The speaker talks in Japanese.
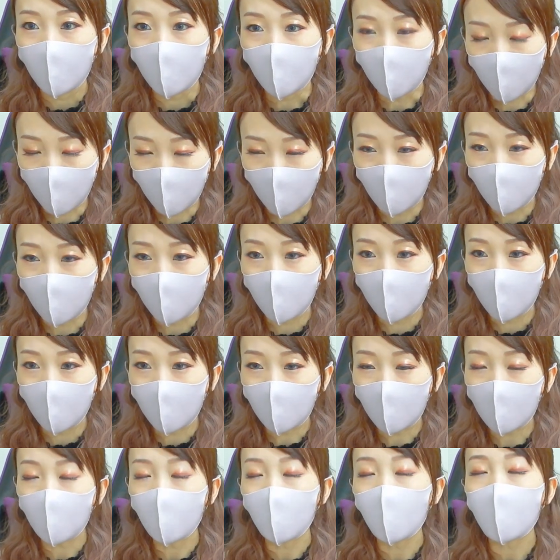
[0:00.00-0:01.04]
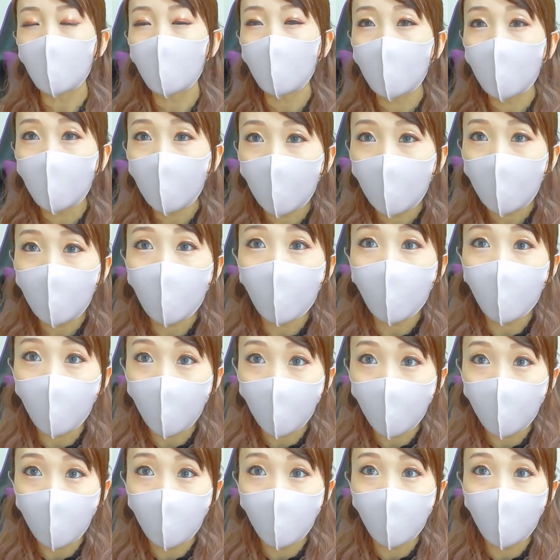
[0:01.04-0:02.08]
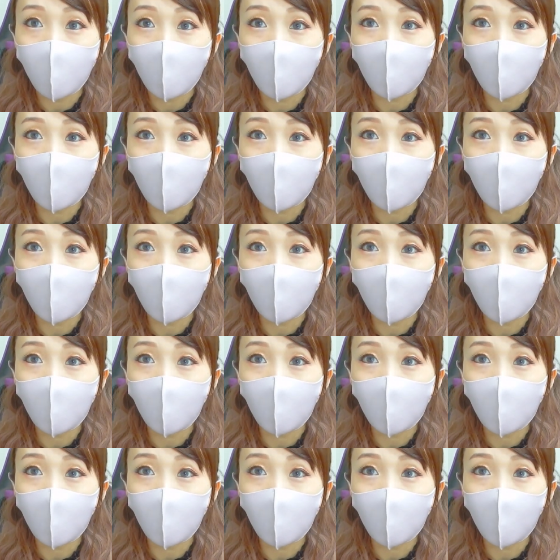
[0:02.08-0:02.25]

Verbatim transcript: うん、ちゃんとやっていきたいと思